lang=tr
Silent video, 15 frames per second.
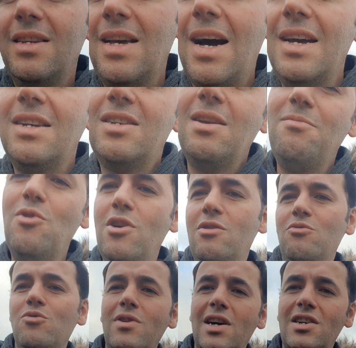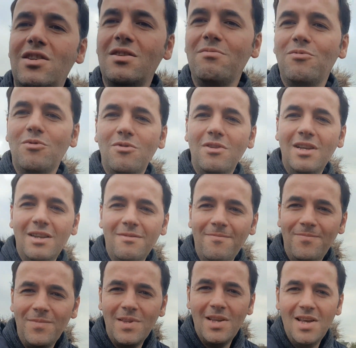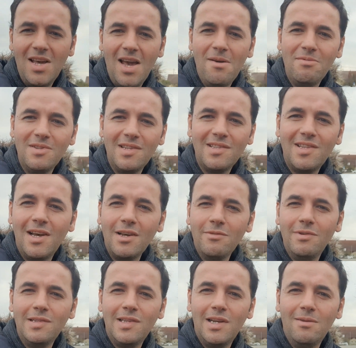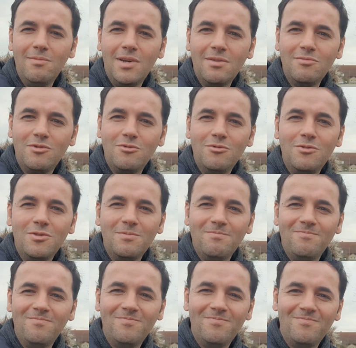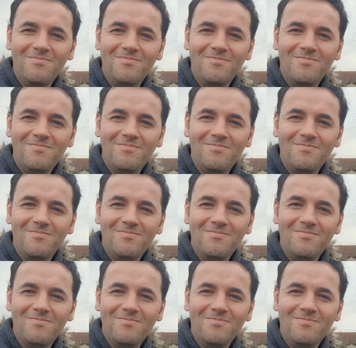Ya işte böyle uğraştırıp duruyorlar. Hepinize saygı ve selamlarımı sunuyorum.